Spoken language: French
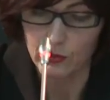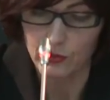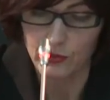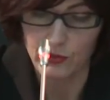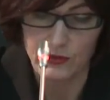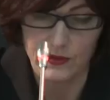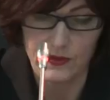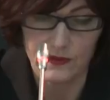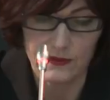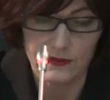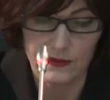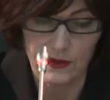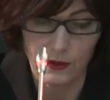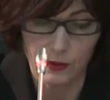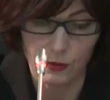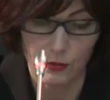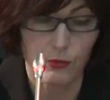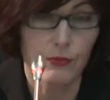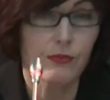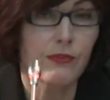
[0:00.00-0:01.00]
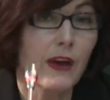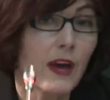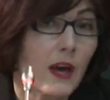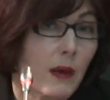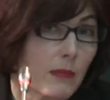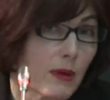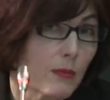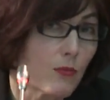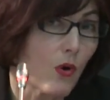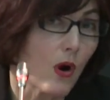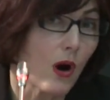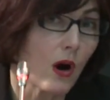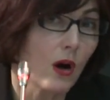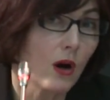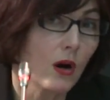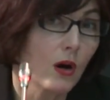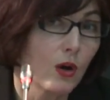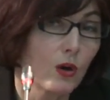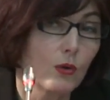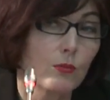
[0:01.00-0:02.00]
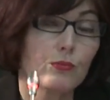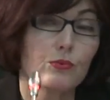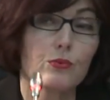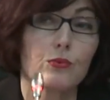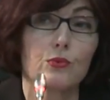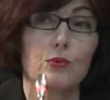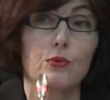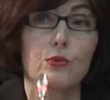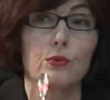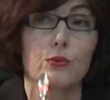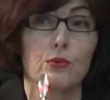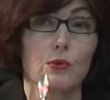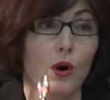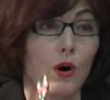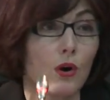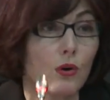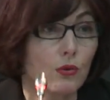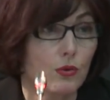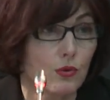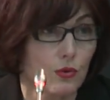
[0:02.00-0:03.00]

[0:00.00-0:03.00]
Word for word: judiciaire de faire mémoire plutôt que de rendre